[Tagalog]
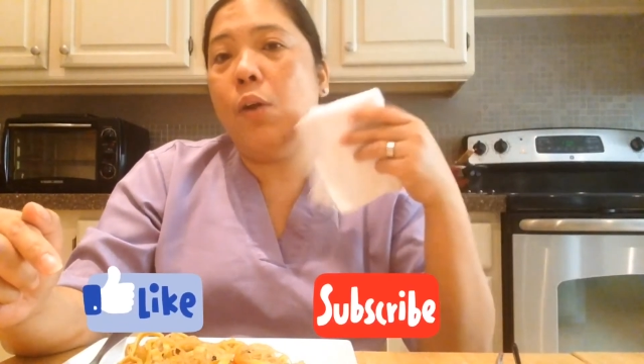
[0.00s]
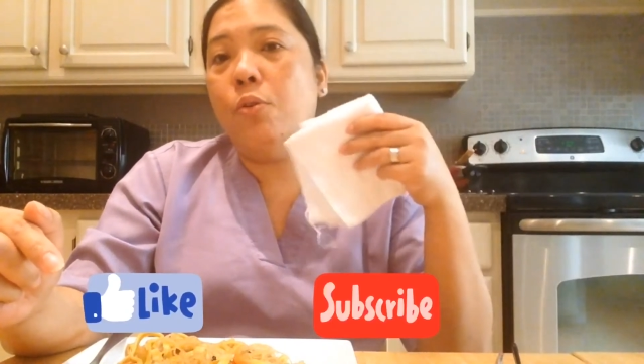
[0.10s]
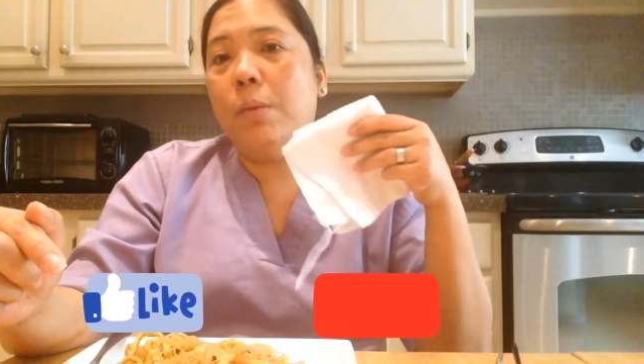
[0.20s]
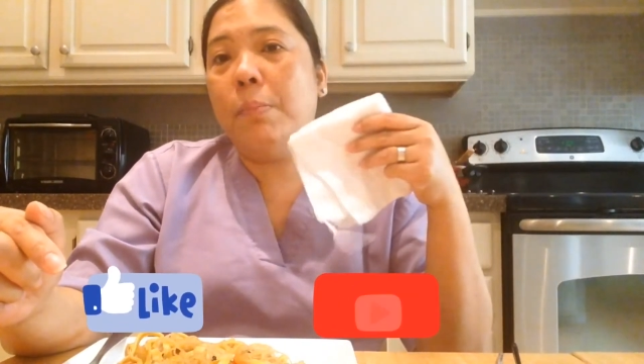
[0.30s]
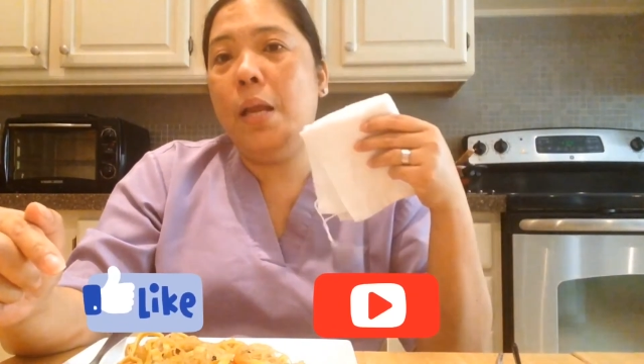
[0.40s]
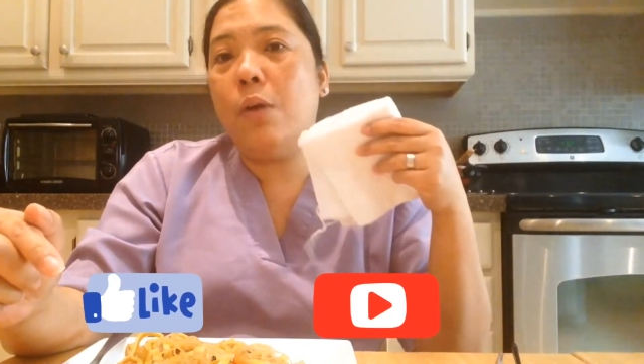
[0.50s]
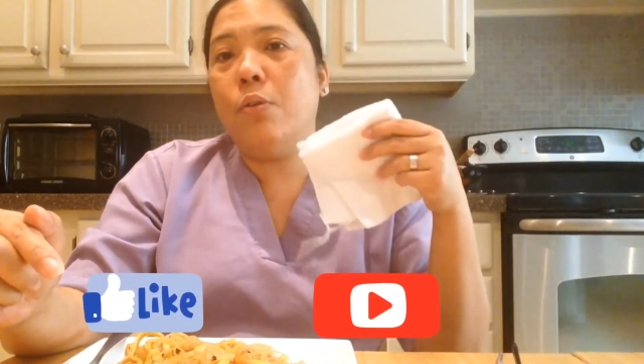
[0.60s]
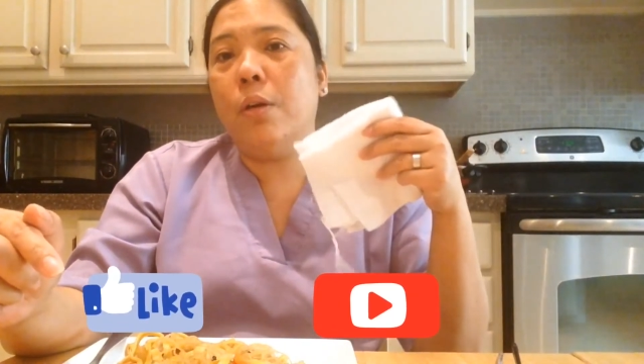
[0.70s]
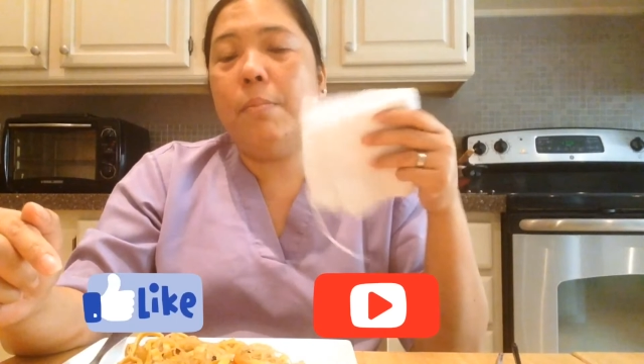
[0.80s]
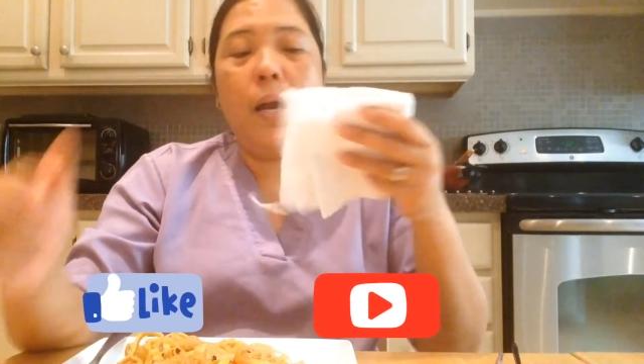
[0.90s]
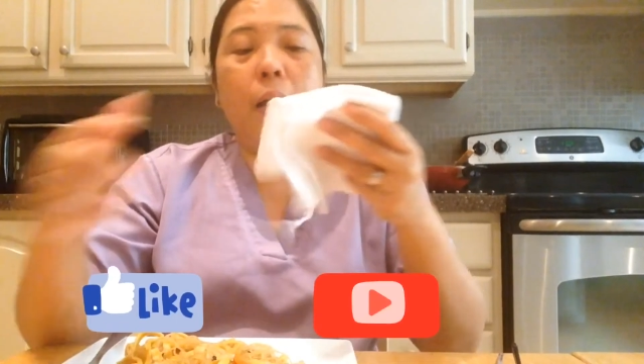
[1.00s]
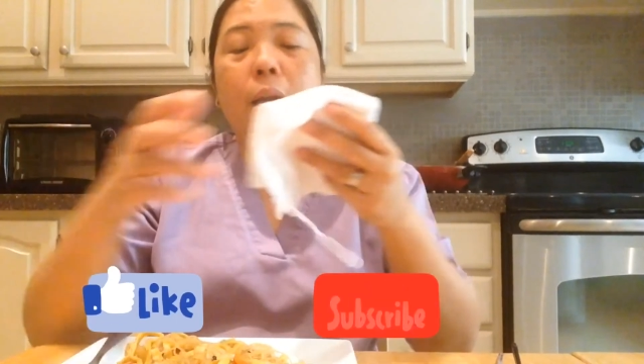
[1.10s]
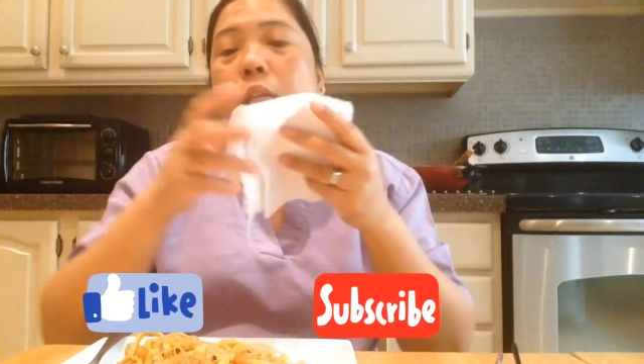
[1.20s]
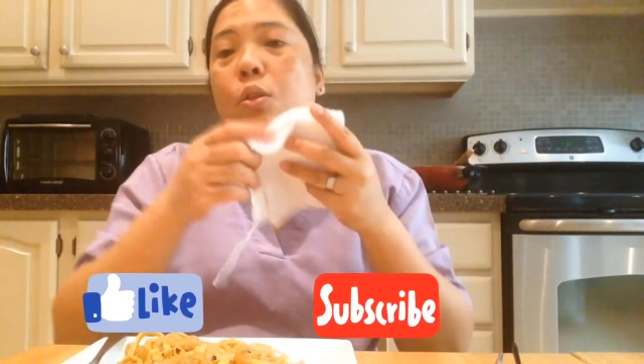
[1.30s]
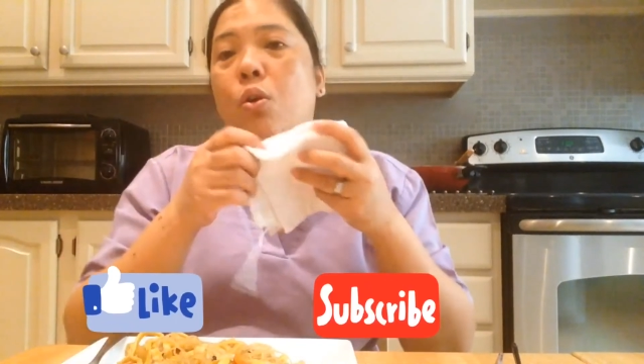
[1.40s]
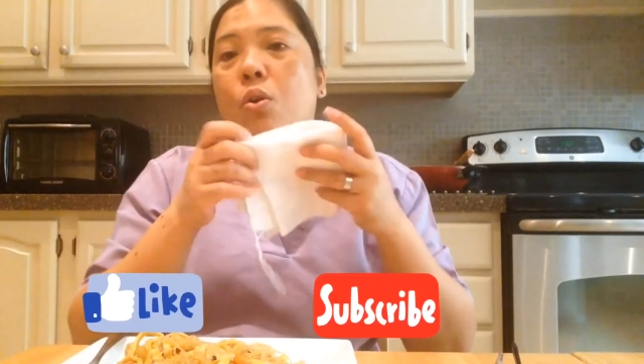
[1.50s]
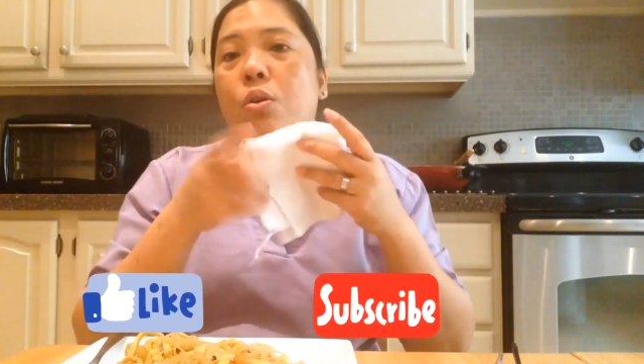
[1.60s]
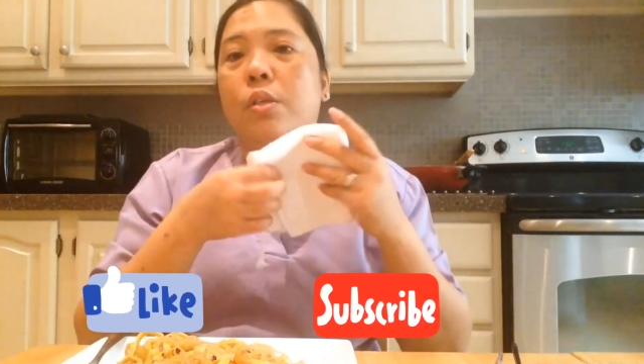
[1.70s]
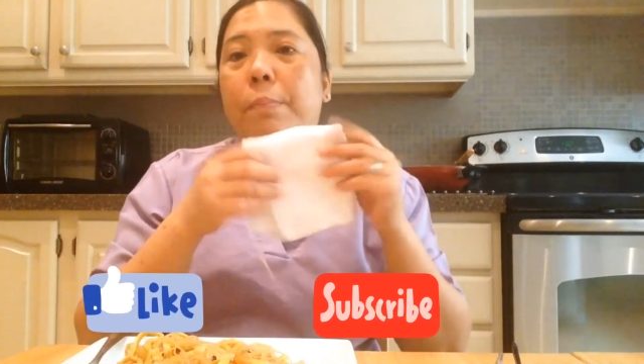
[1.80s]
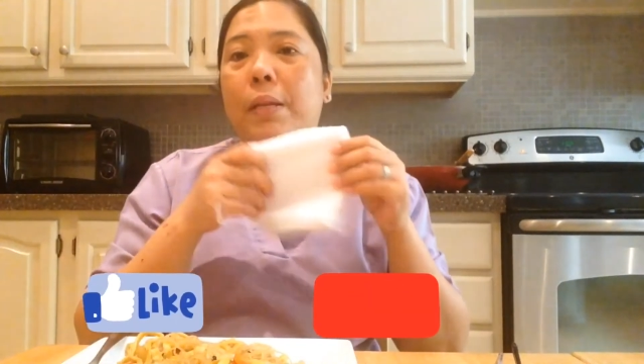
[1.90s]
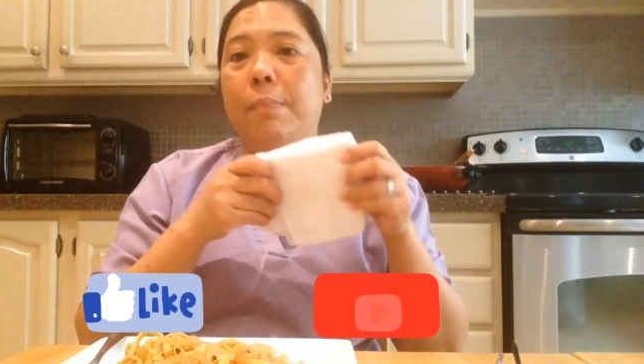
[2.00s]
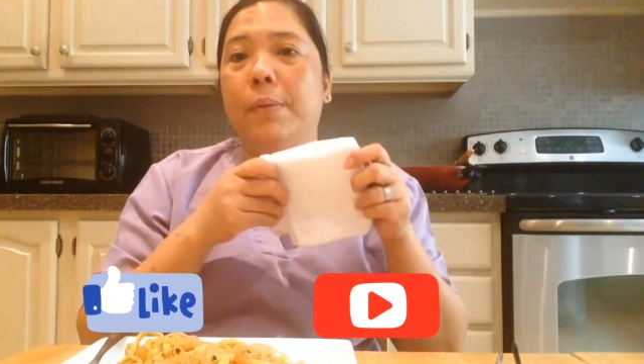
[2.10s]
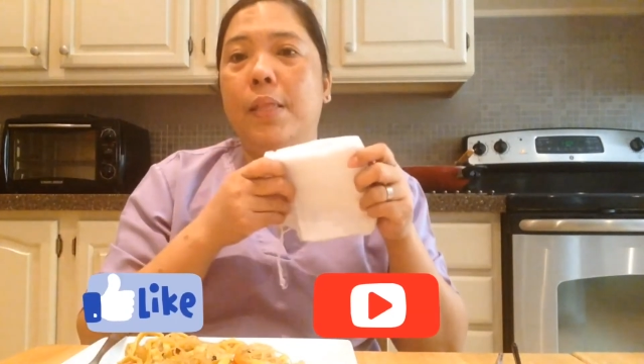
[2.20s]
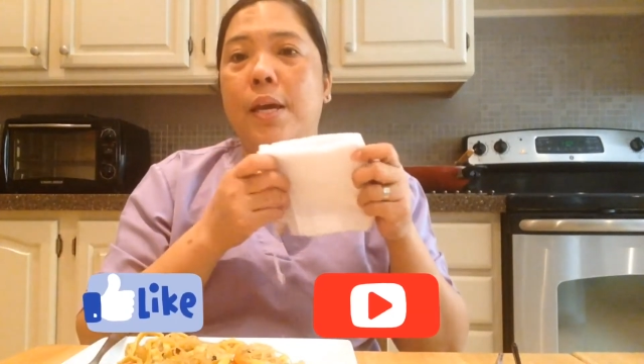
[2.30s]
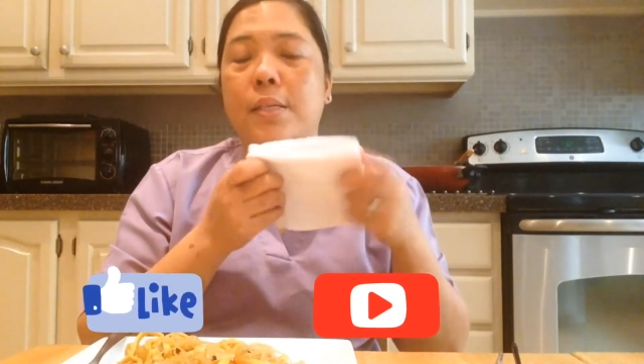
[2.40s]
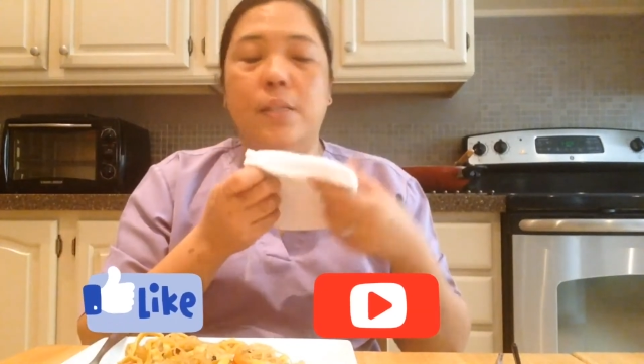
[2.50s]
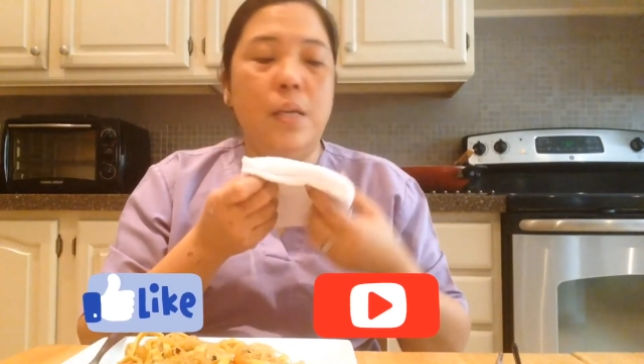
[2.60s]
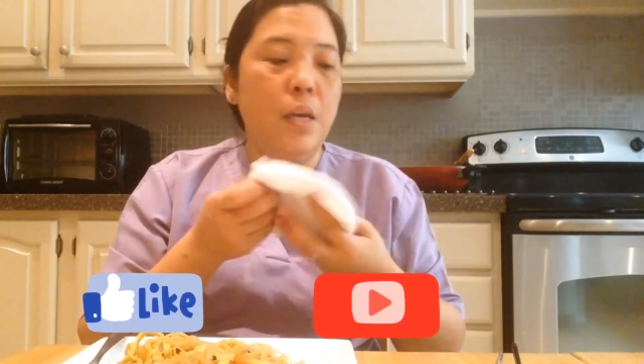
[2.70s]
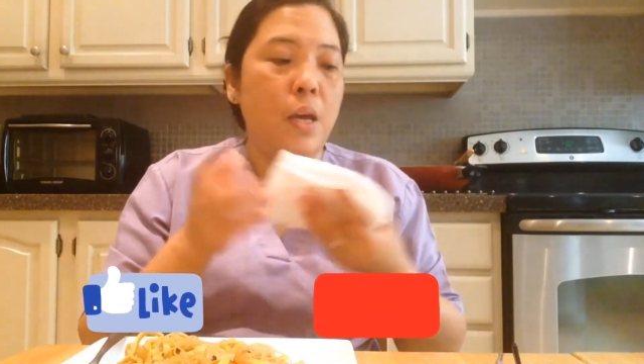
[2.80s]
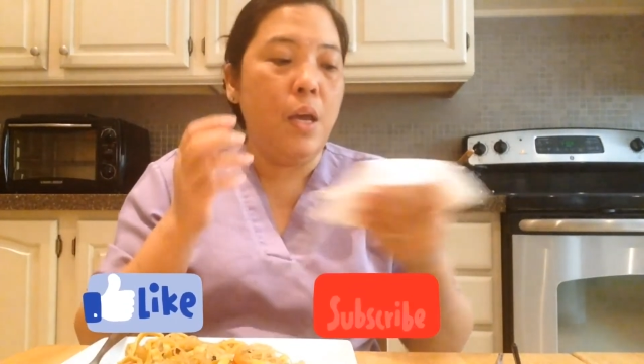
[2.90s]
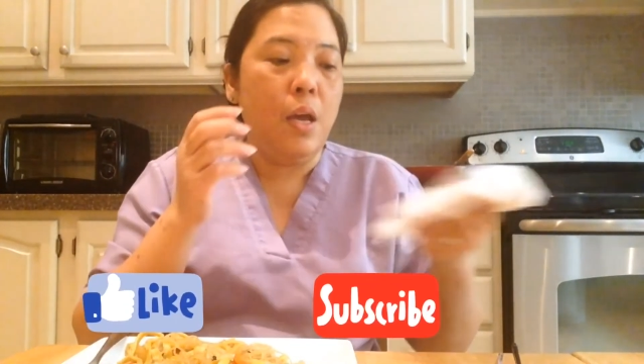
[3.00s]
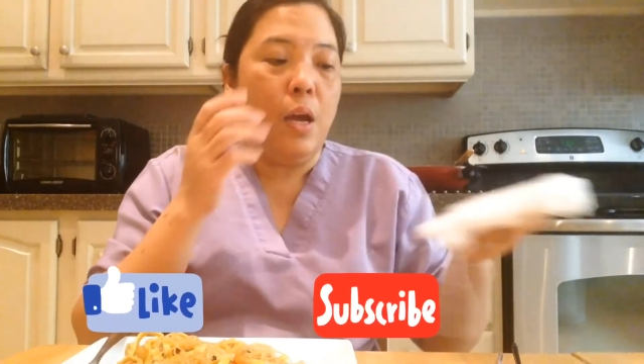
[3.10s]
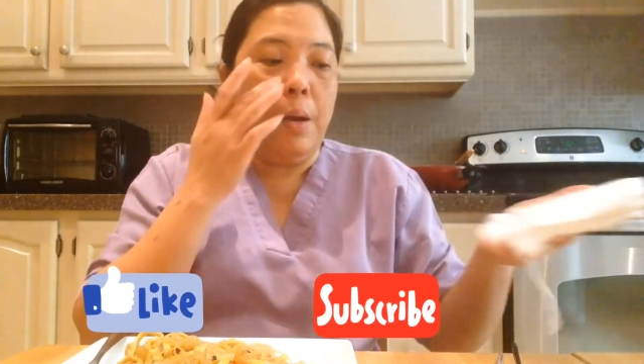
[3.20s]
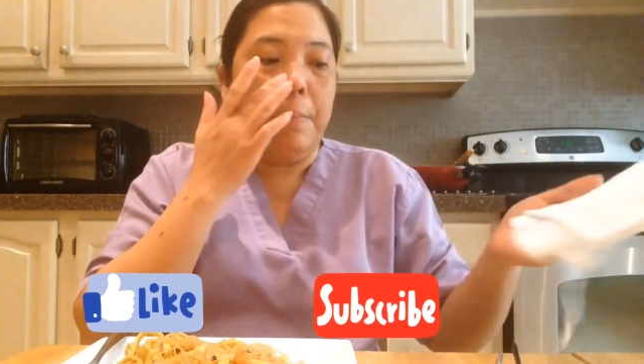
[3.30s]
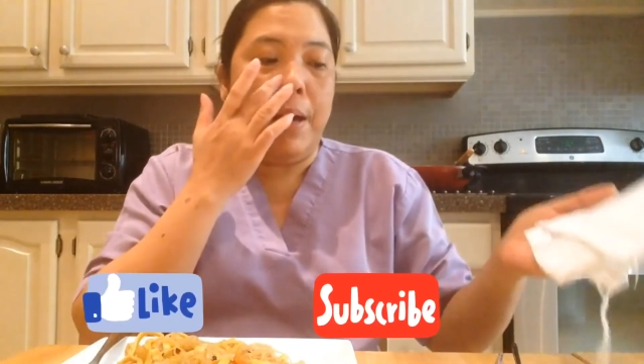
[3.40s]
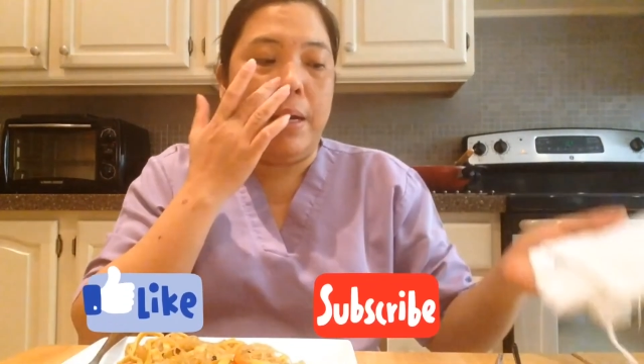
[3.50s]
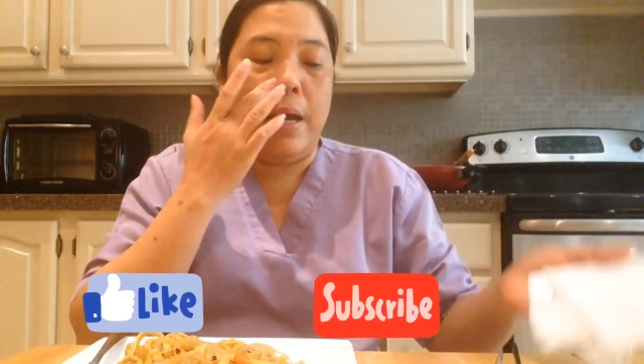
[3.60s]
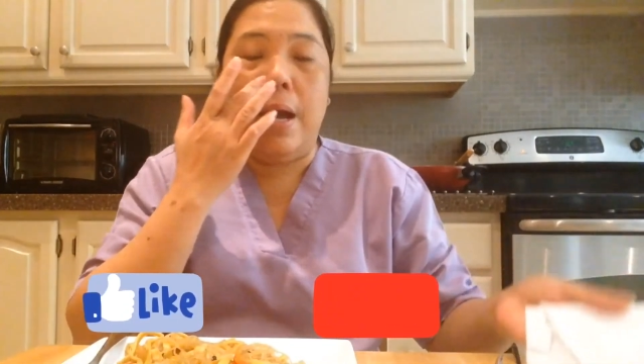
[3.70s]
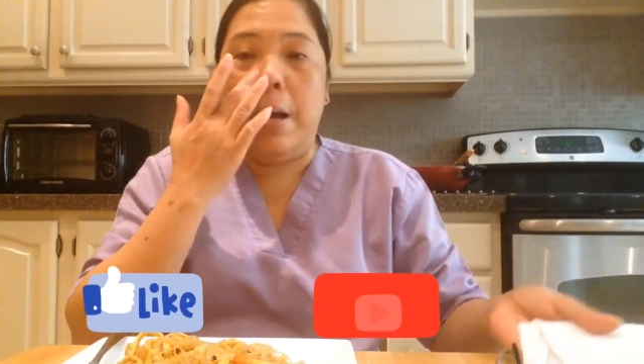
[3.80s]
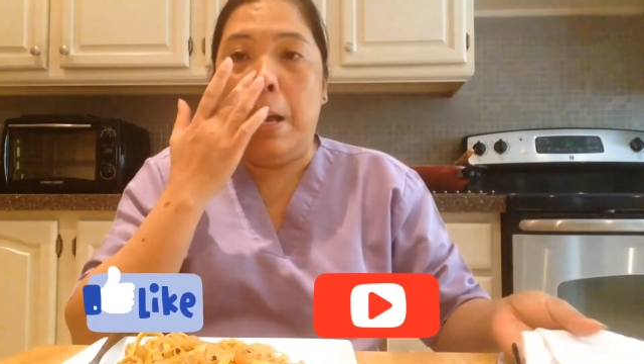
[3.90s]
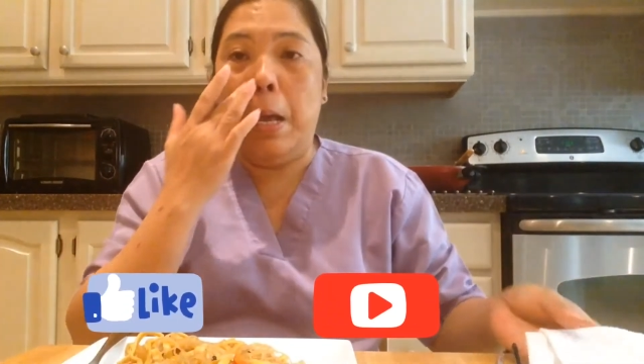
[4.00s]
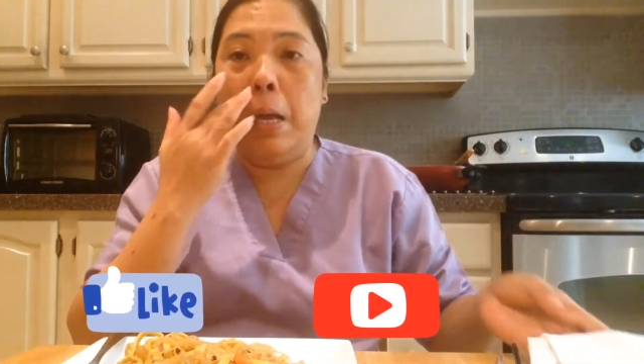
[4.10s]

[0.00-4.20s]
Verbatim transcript: Ako nagbili ako ng mga ganito sa Pilipinas para